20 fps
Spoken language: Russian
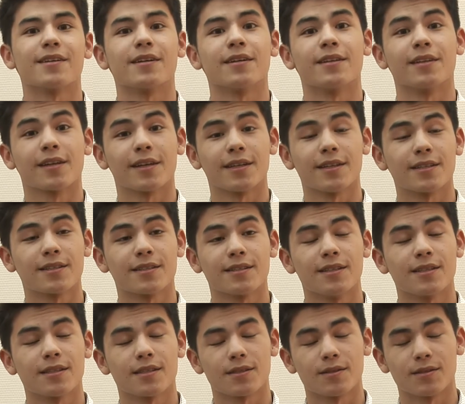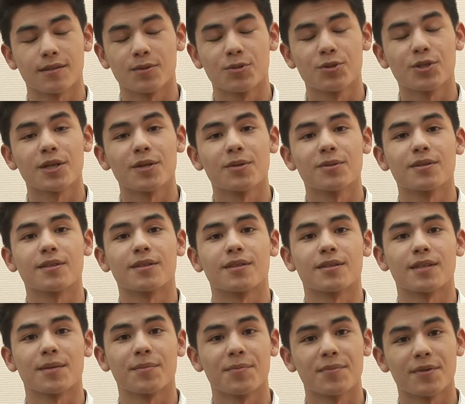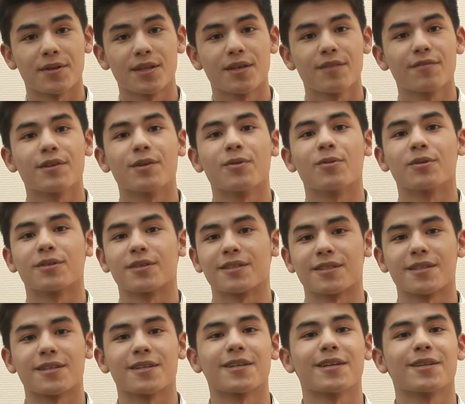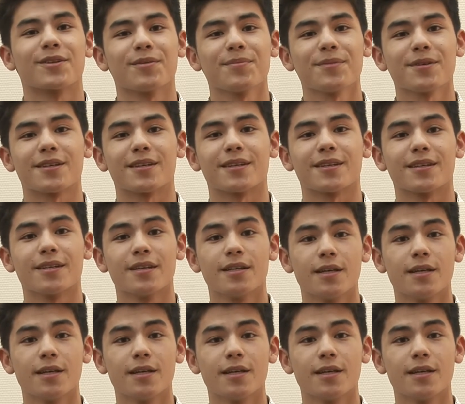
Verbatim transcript: И, наконец, здесь изучаются самые передовые отрасли экономики.